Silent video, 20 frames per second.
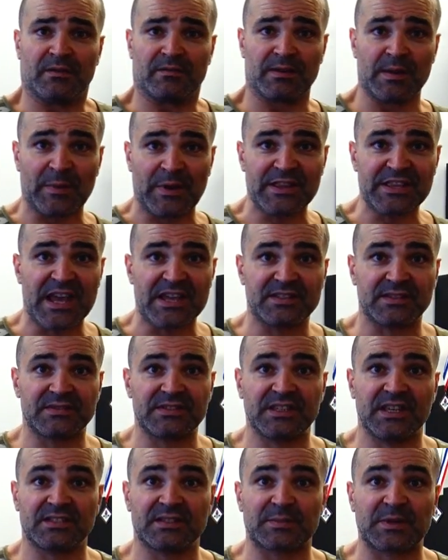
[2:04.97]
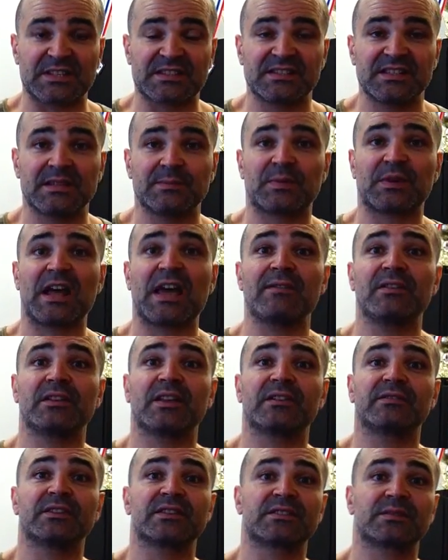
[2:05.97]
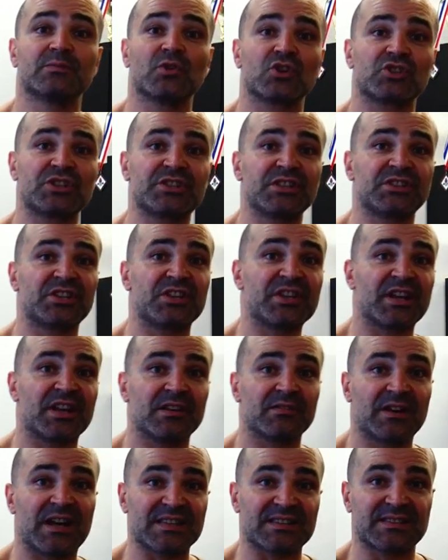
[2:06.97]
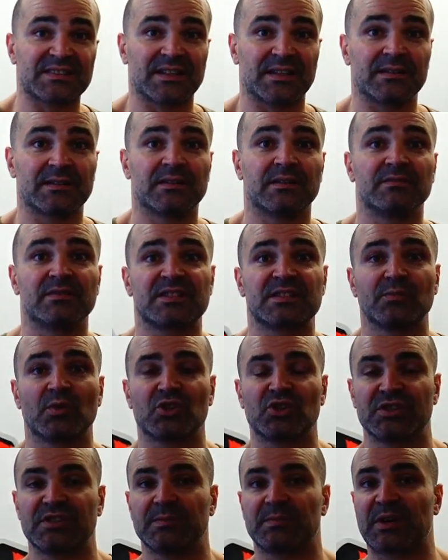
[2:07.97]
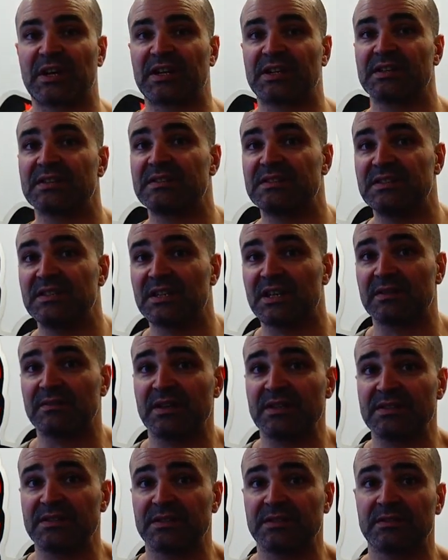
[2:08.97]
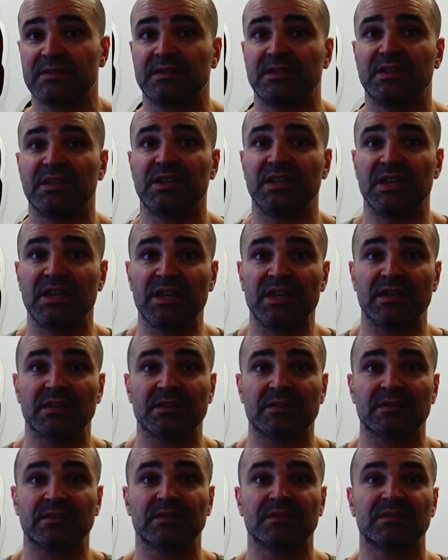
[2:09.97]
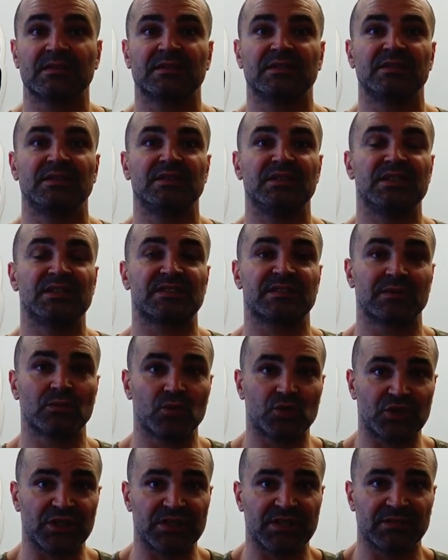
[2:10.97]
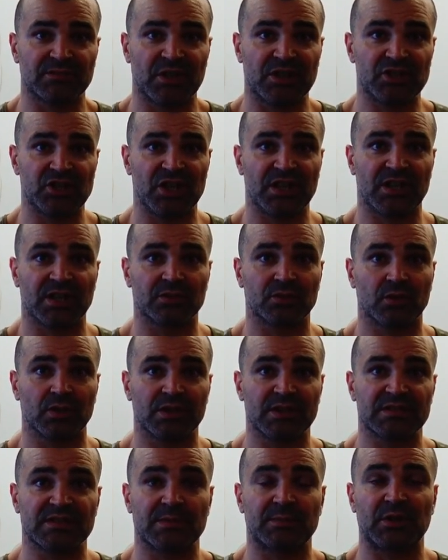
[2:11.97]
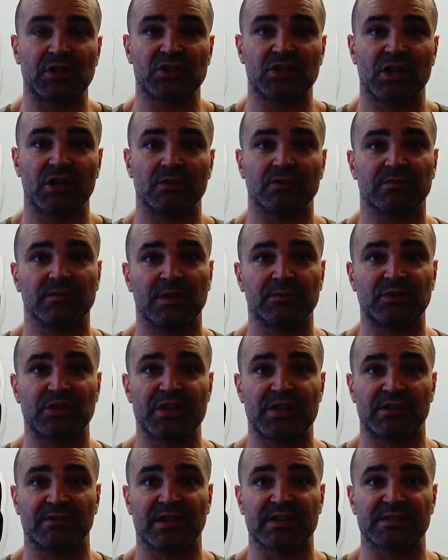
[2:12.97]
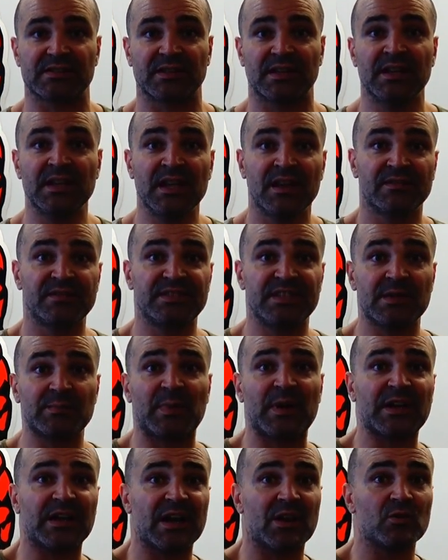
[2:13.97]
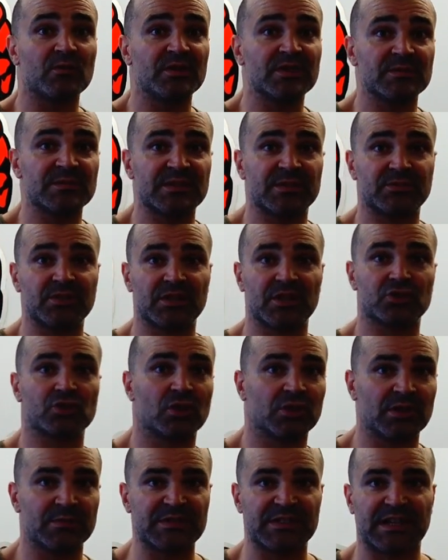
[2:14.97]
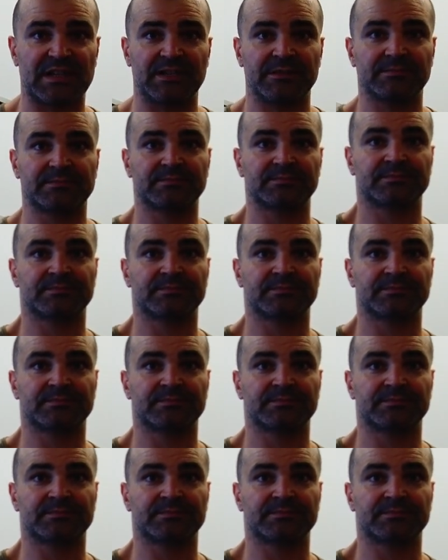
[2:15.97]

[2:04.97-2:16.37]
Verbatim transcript: Выполняйте все эти простые правила, и вы сможете тренироваться, вы сможете прогрессировать и не слушайте врачей, которые запрещают вам тренироваться. Всем пока, увидимся в тренажерном зале.